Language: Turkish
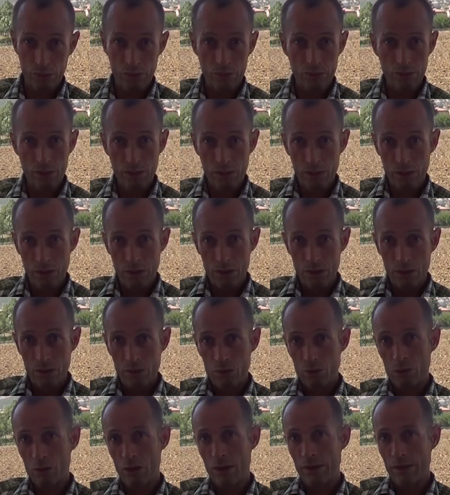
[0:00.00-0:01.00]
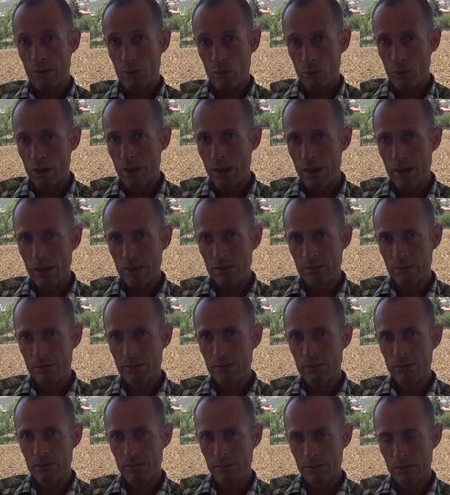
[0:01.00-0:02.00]
Evet. Artma yani sisteminin
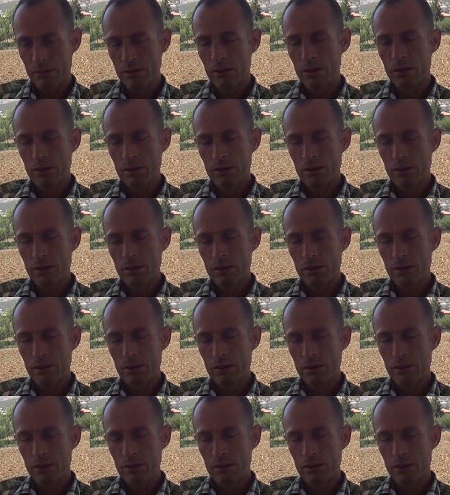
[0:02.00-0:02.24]
kurulmasını